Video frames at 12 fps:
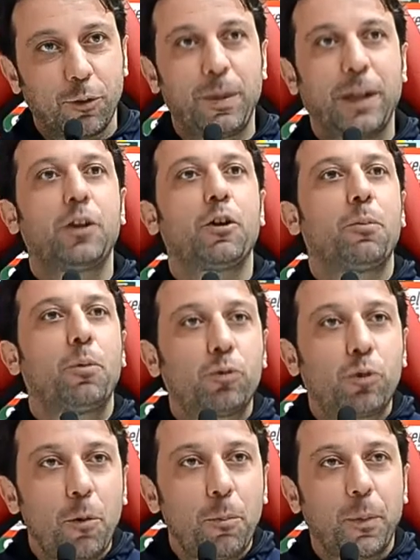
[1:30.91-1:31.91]
ma dico
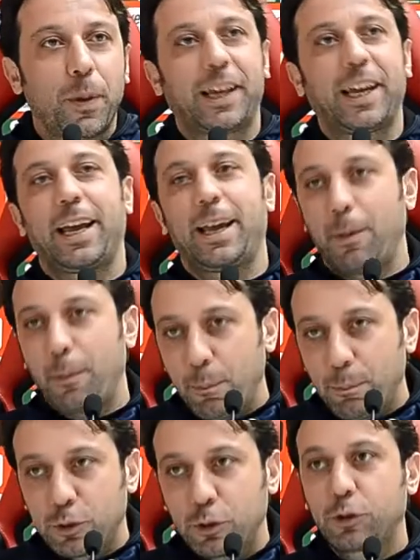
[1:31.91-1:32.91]
purtroppo perché
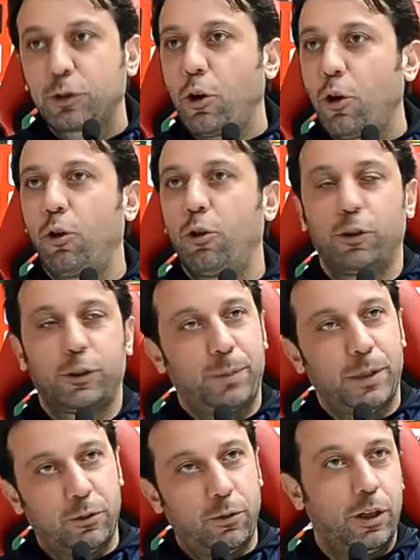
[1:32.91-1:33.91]
so lo
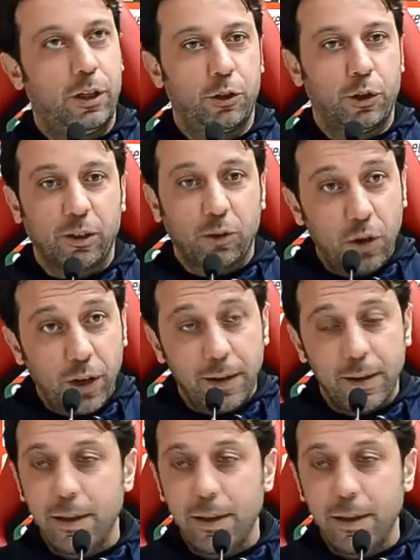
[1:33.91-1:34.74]
spessore del giocatore